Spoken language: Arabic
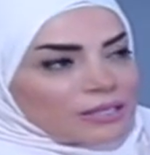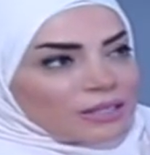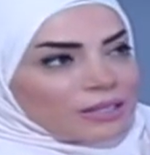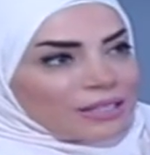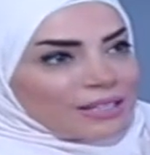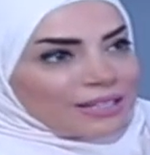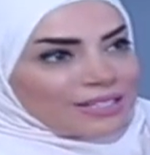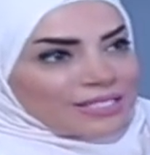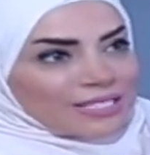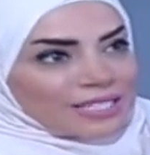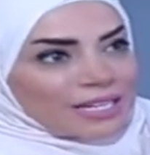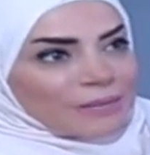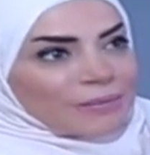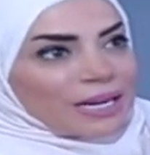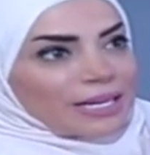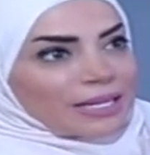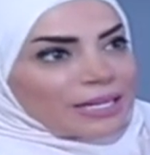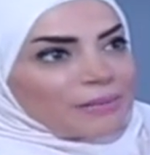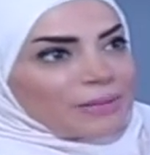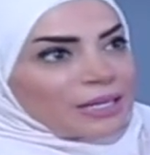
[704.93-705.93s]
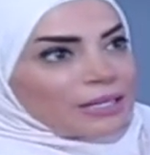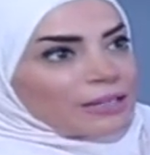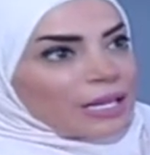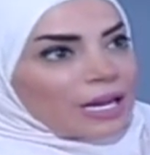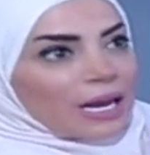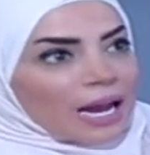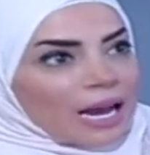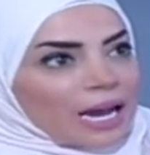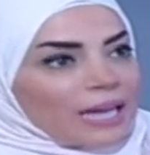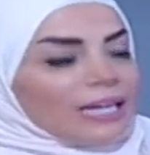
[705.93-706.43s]
الحزينين بالكلمه
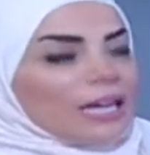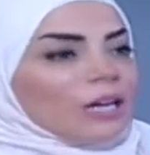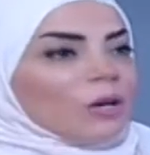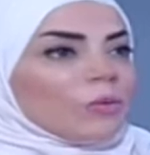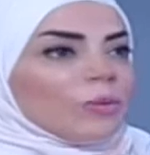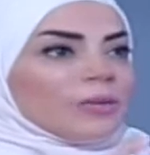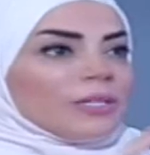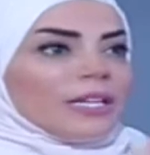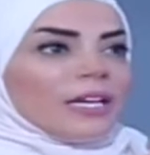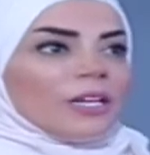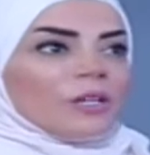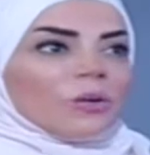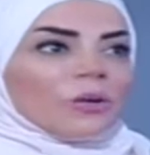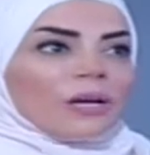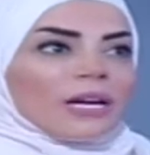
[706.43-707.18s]
طحنك وبدنا انه